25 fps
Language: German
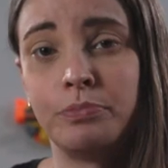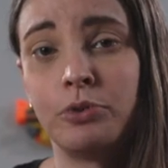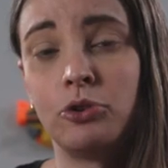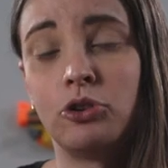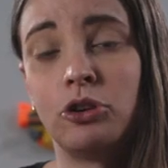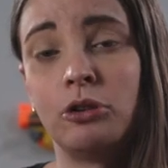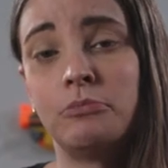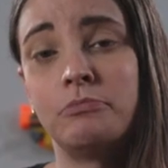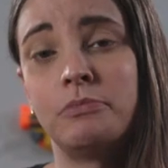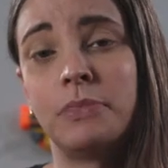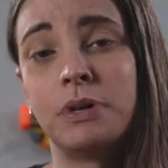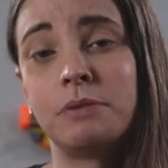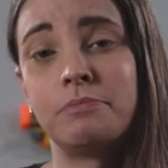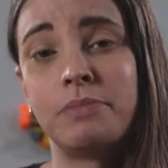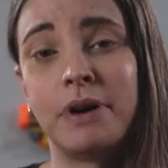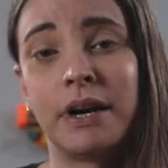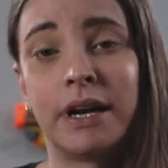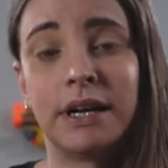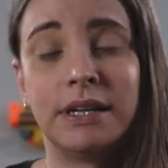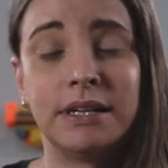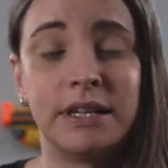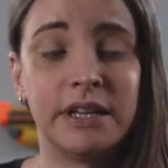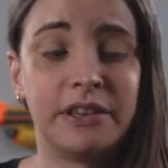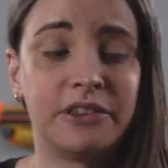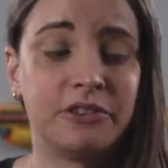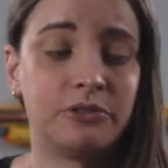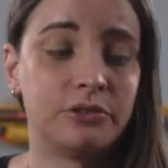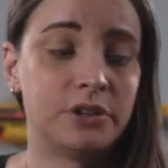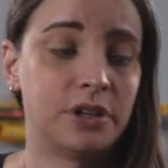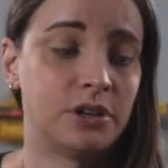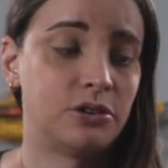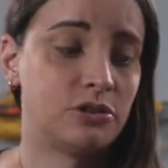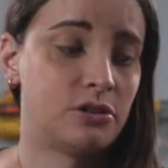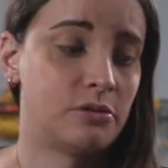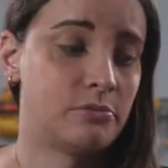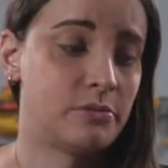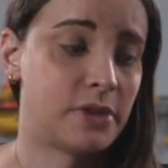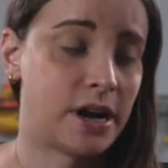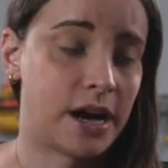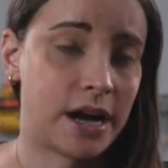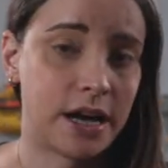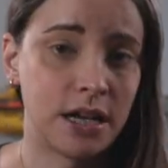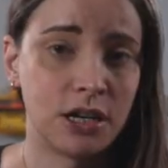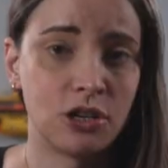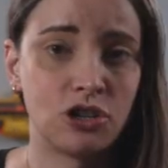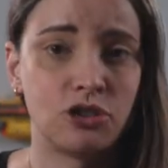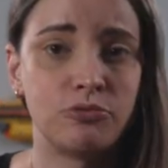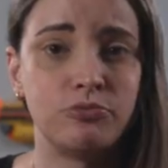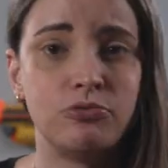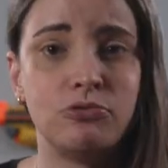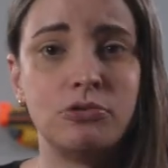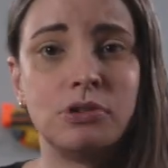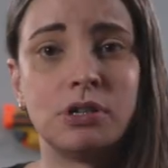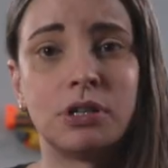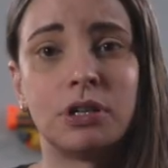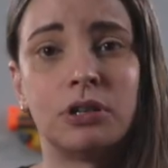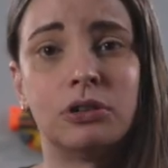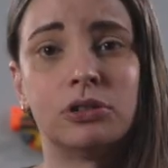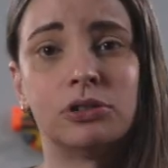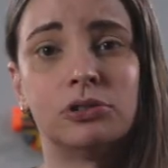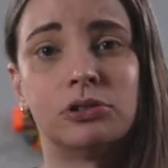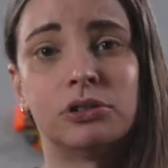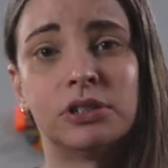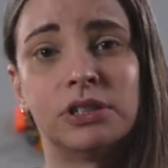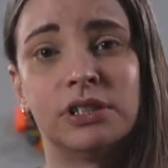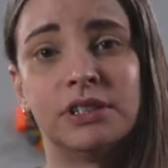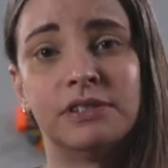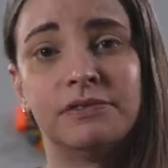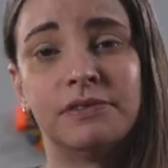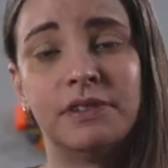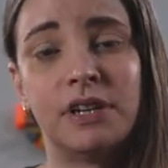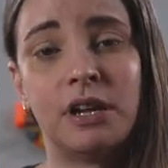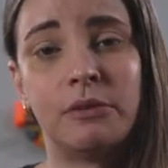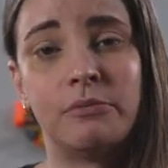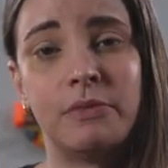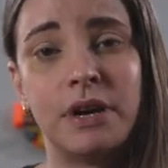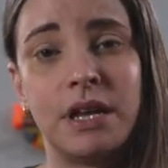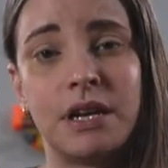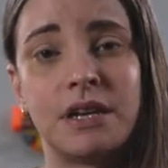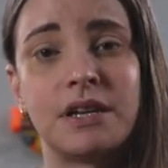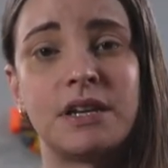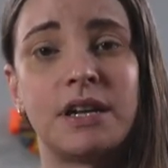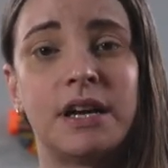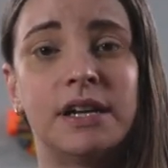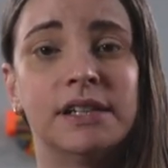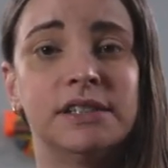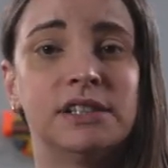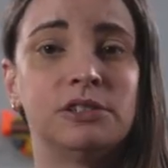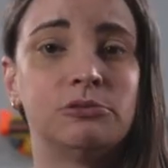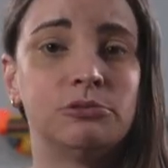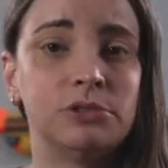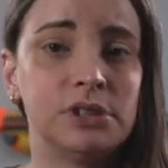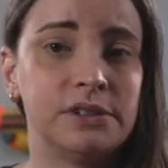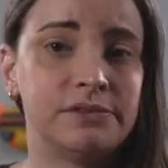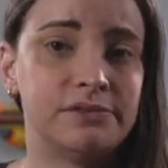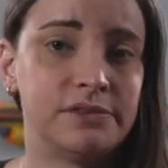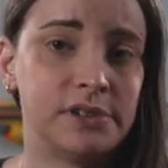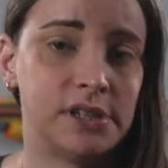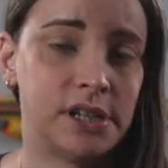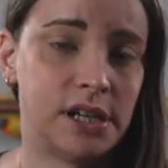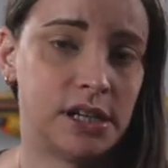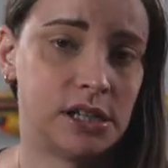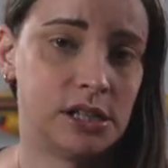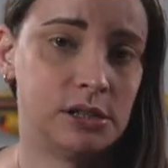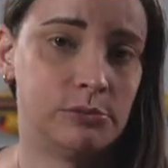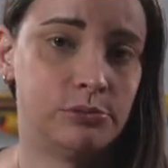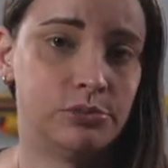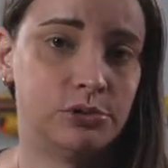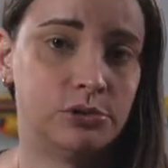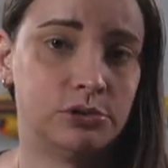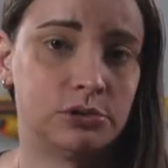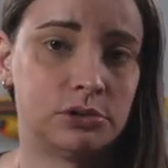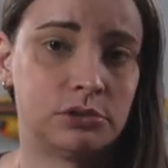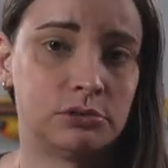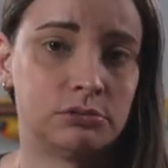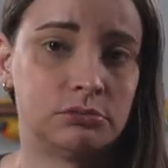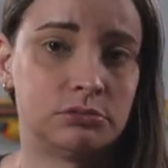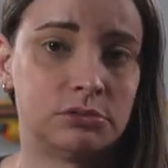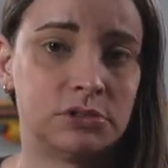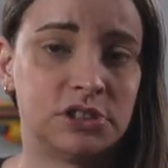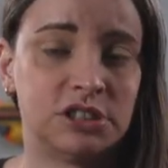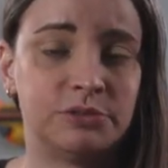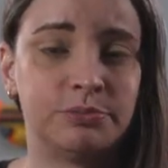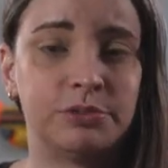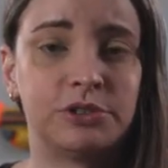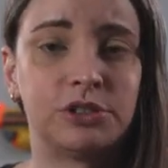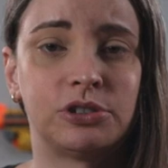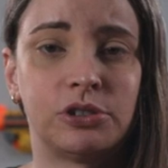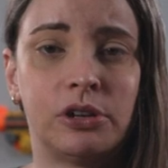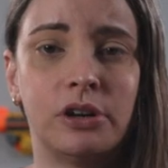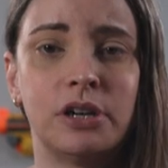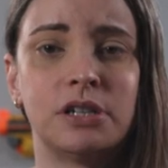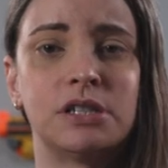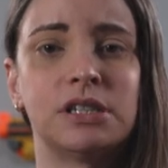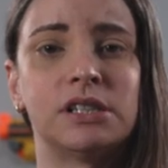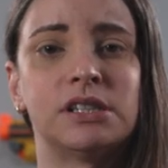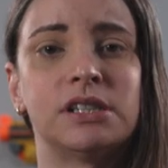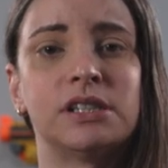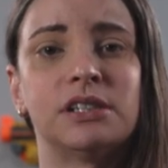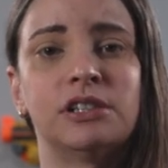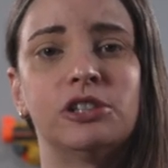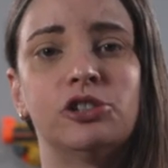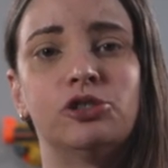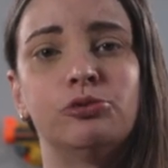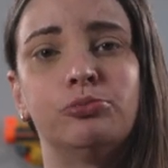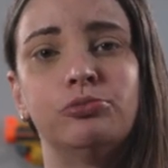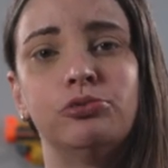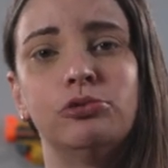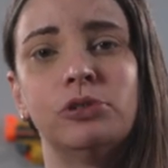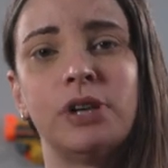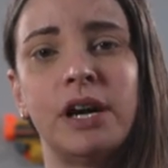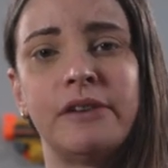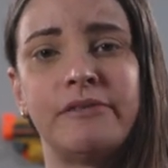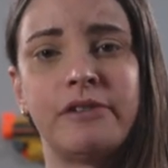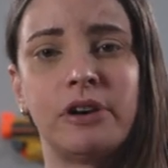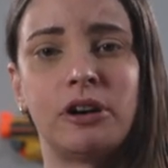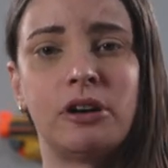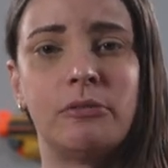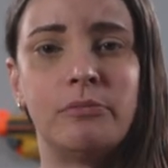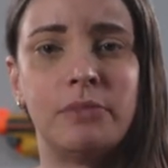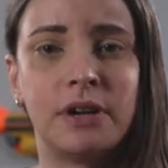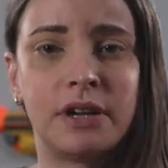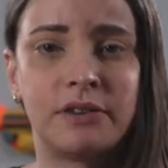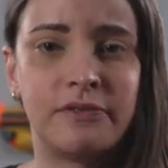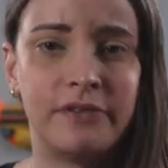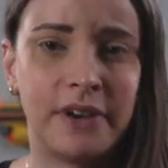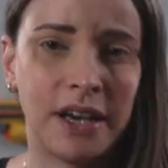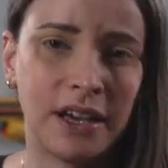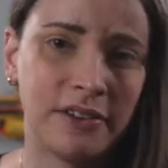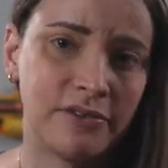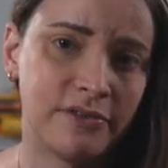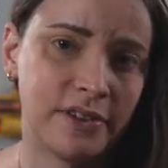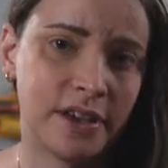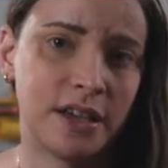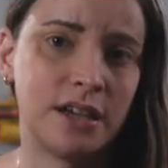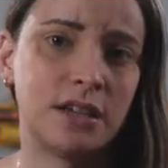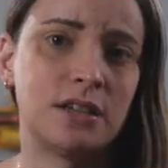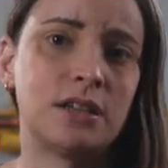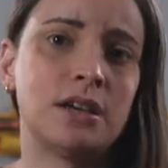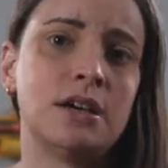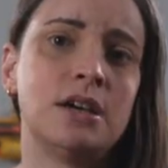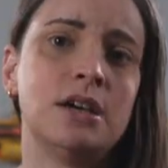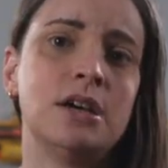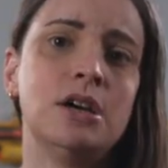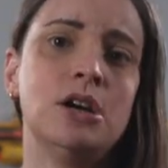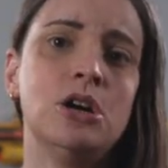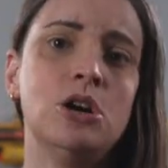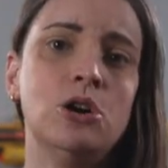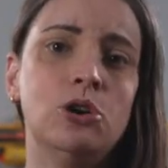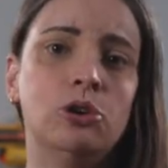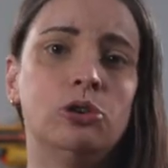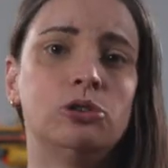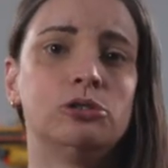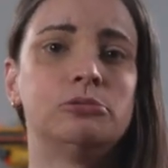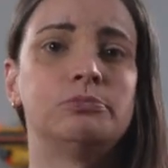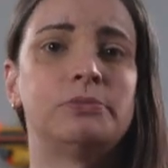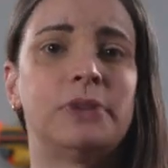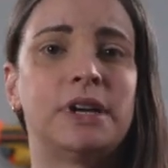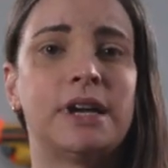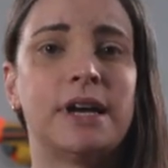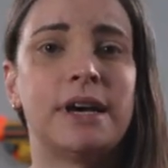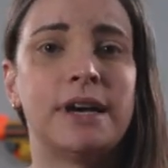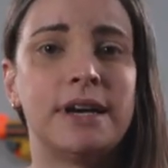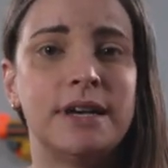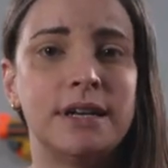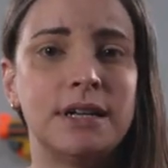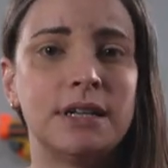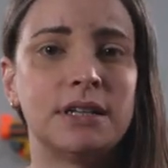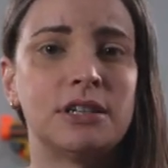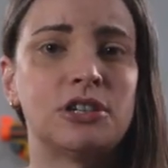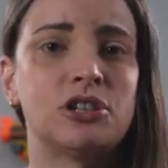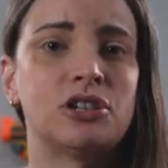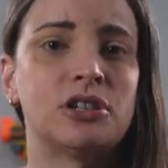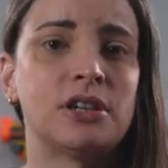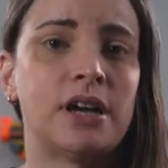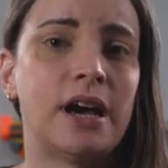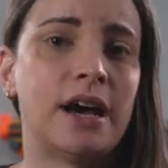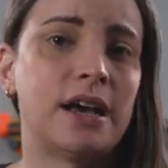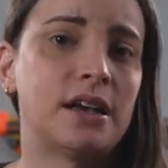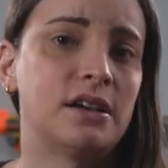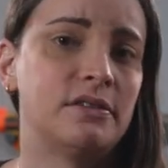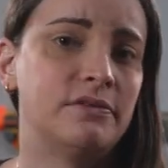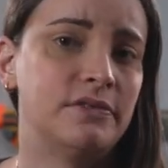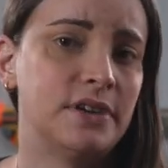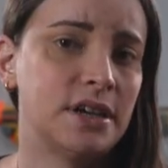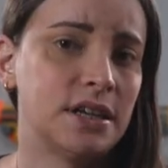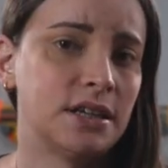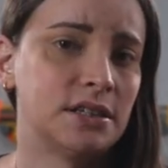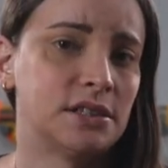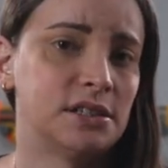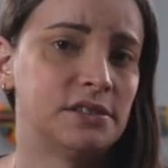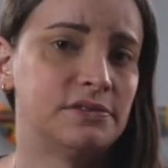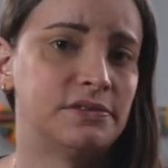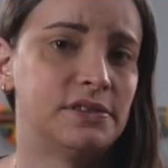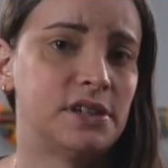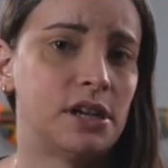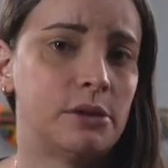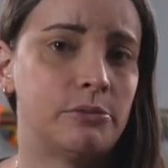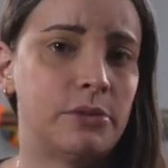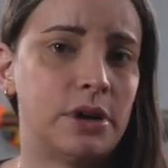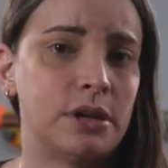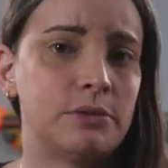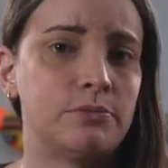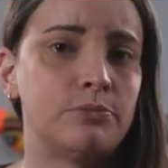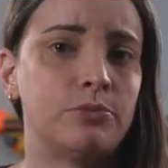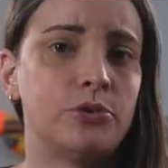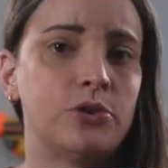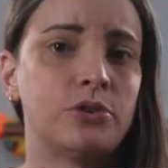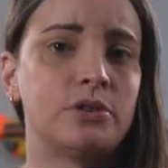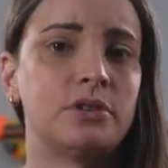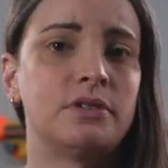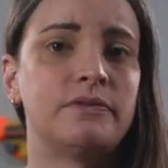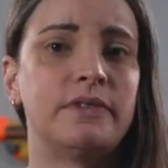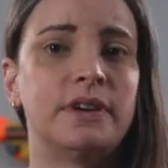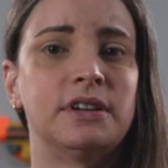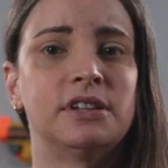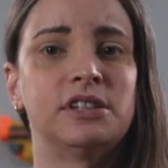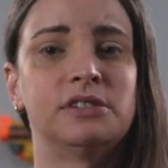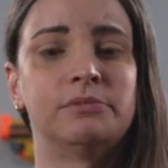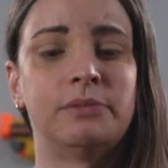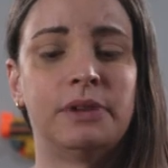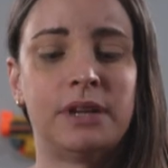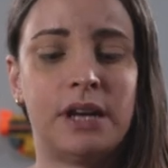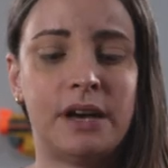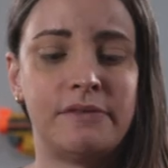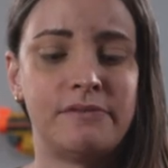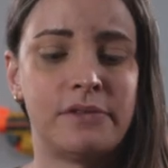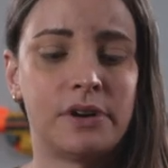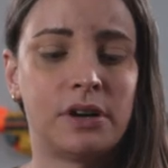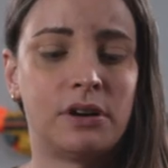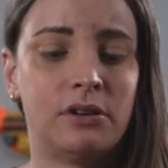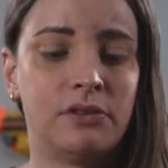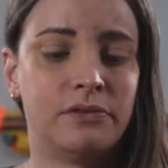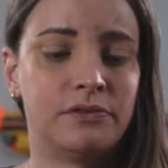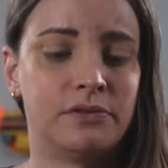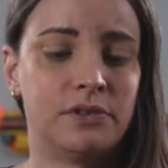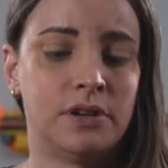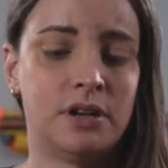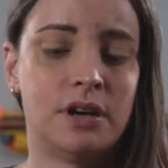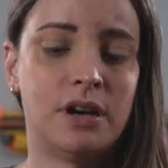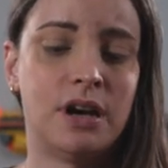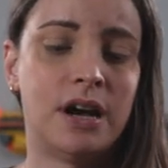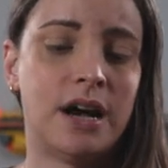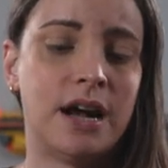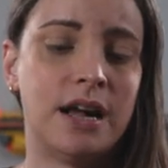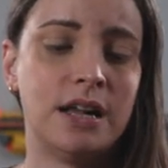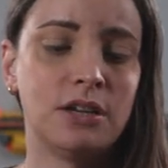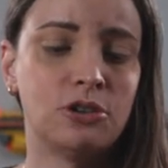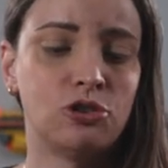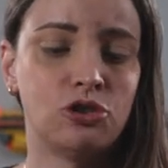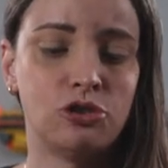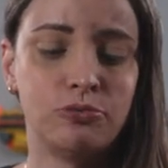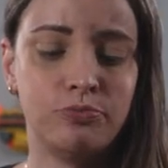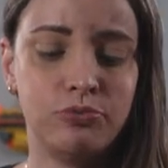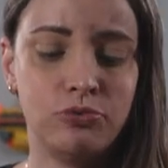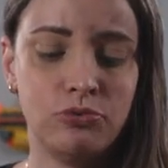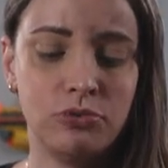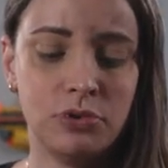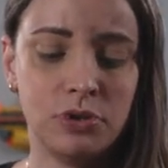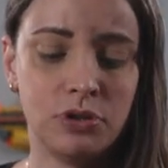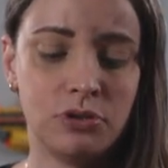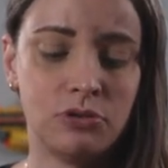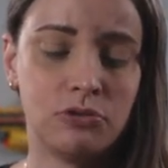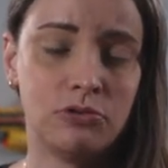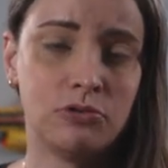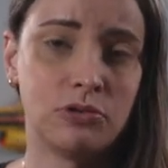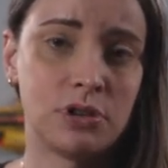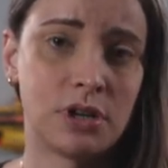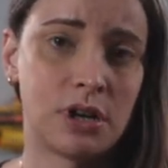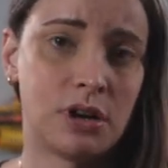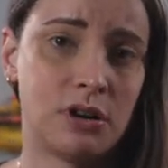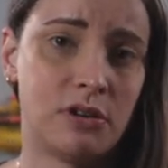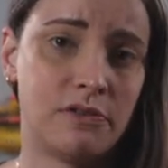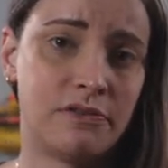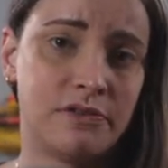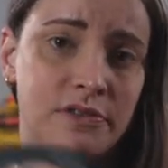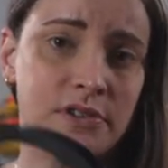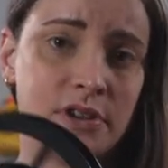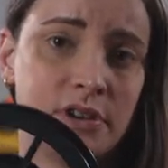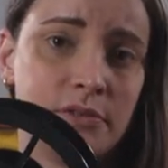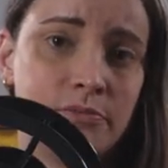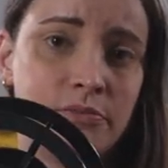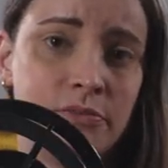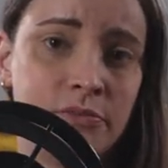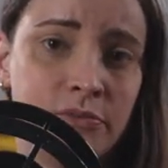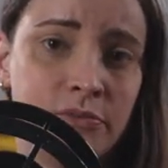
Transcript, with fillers: bekommt man parallel zu den normalen Spulen auch noch das Filament als Refill angeboten. Das bedeutet, dass die Spule einfach komplett wegfällt und man erhält ein gewickeltes Filamentbündel, welches man einfach auf eine alte Spule oder auf eine